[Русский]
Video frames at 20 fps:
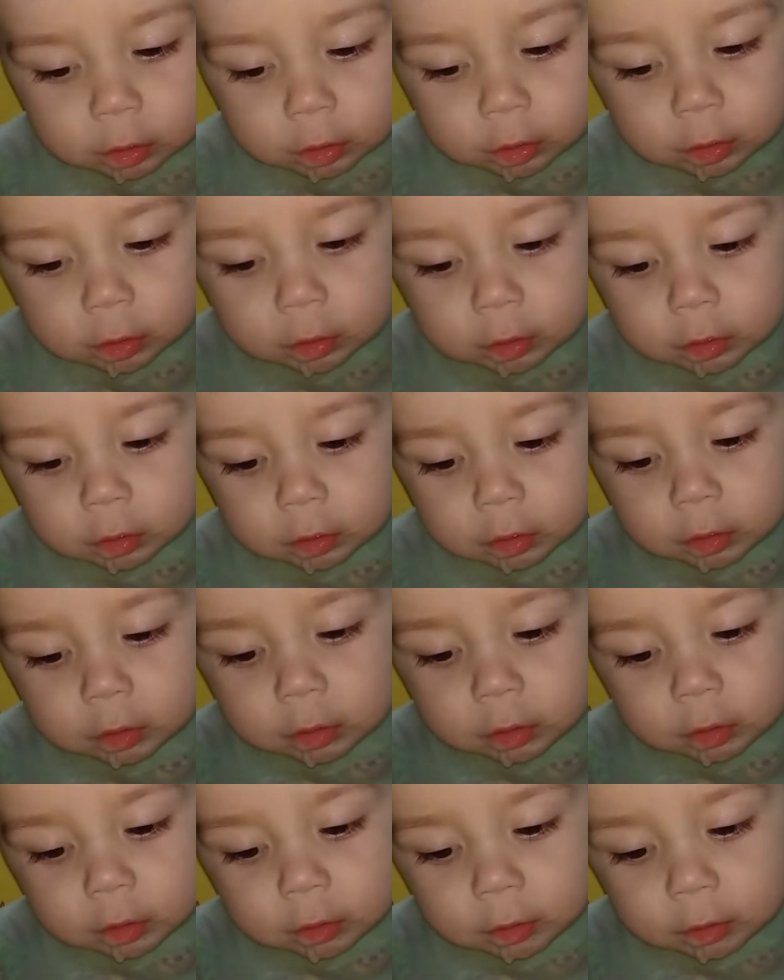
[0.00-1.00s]
Приятного
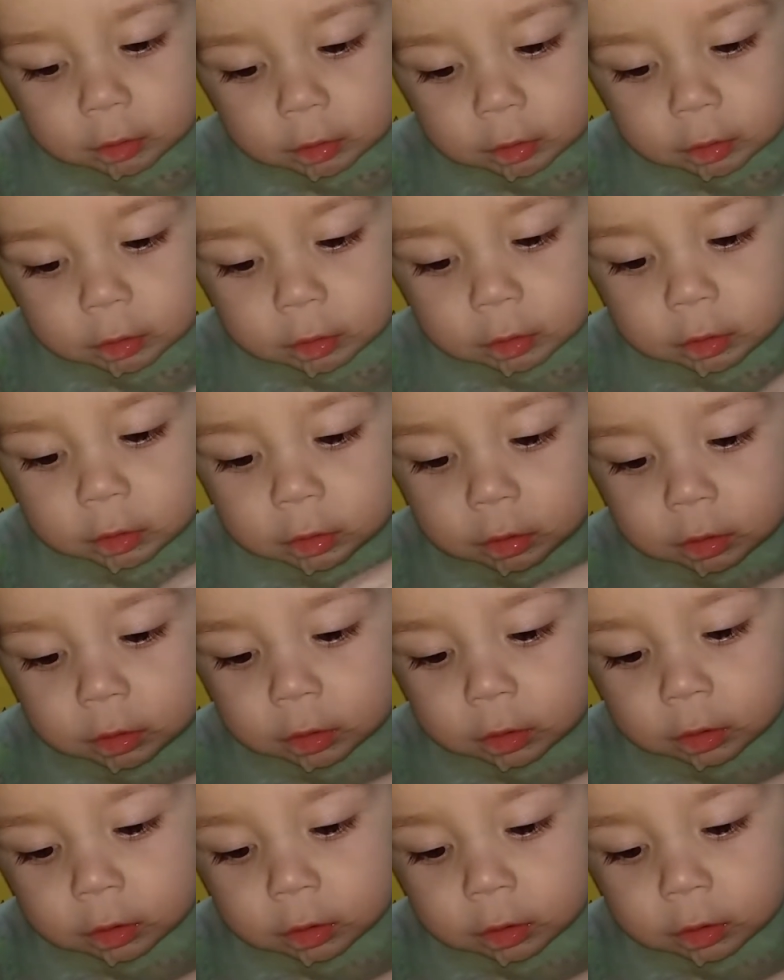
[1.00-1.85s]
аппетита тебе, малыш.